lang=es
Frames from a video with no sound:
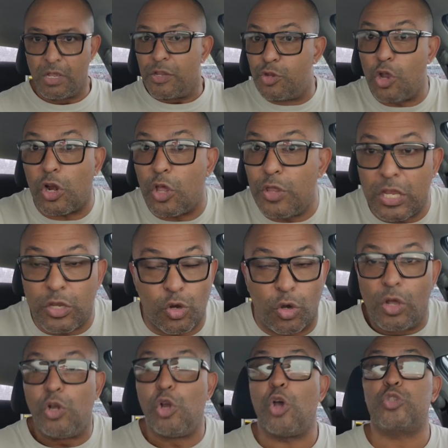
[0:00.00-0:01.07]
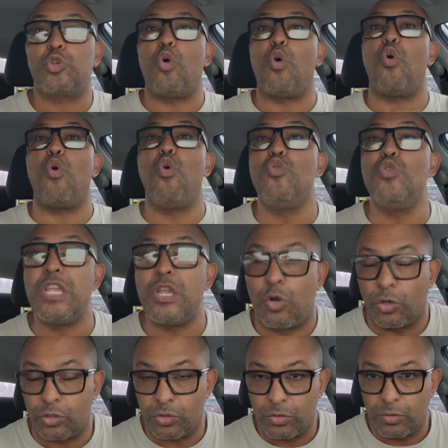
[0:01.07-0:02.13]
Yo lo he dicho, los
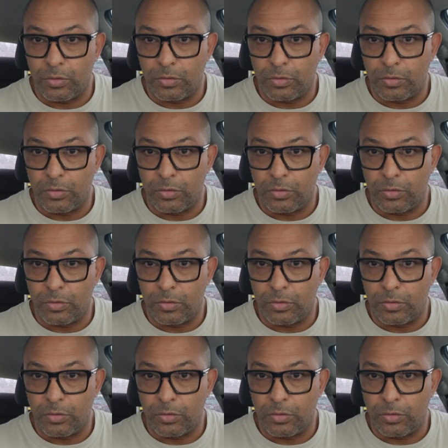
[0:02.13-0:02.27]
únicos